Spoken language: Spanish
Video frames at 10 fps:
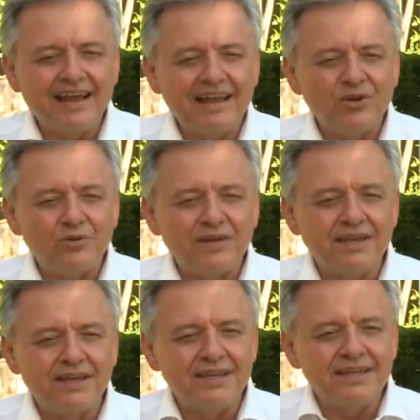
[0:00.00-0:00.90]
a lo
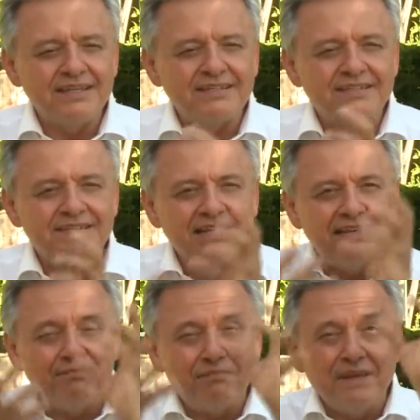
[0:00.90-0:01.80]
que es el